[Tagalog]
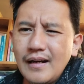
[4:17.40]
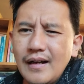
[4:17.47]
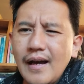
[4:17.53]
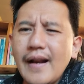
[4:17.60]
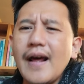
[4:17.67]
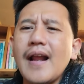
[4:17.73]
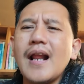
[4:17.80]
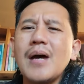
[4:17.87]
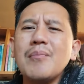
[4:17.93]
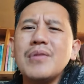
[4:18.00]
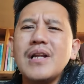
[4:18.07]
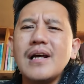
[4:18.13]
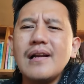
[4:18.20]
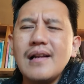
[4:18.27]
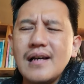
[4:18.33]
Kararami
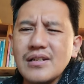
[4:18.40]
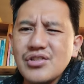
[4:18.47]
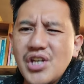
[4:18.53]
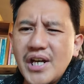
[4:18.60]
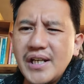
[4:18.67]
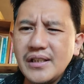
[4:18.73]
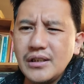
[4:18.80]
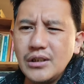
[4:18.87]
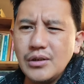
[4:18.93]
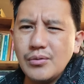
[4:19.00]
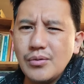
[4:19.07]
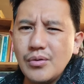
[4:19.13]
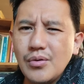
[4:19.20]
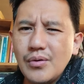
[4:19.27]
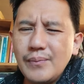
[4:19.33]
daklang sakit ti
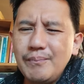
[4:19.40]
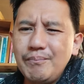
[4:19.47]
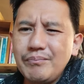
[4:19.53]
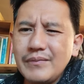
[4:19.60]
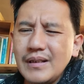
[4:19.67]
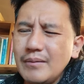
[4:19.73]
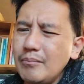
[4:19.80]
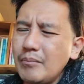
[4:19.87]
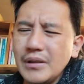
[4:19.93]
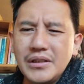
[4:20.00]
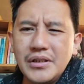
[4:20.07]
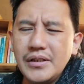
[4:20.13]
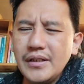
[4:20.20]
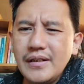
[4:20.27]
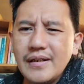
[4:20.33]
ulo, but
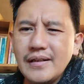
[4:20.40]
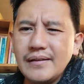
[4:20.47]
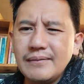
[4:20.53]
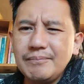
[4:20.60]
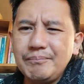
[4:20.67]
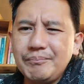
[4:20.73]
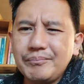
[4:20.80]
he did not.